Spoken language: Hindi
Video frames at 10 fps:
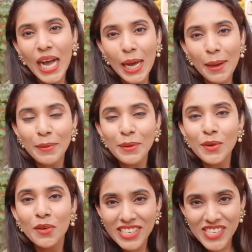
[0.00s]
आप लोगों को
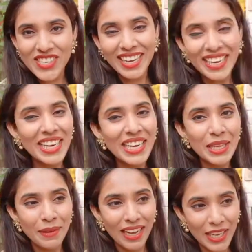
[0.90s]
विश करने के लिए
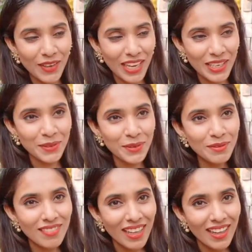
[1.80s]
मैं लाइव आई हूँ
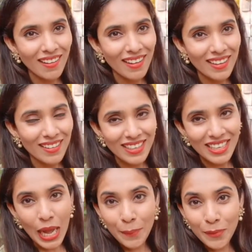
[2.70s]

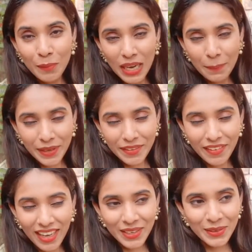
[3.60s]
आप लोग मेरा
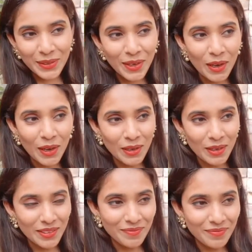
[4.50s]
परिवार हो और
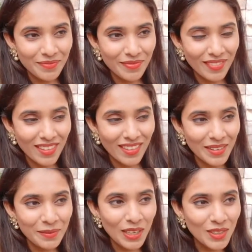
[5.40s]

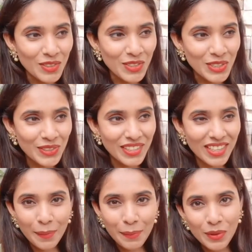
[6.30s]
बहुत खुशी होती है
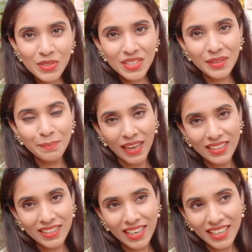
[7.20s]
आप लोगों से बात
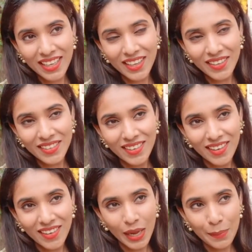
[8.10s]
करके
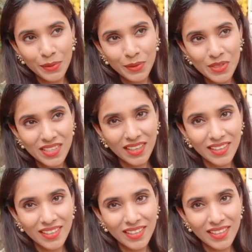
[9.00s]
और आप लोगों से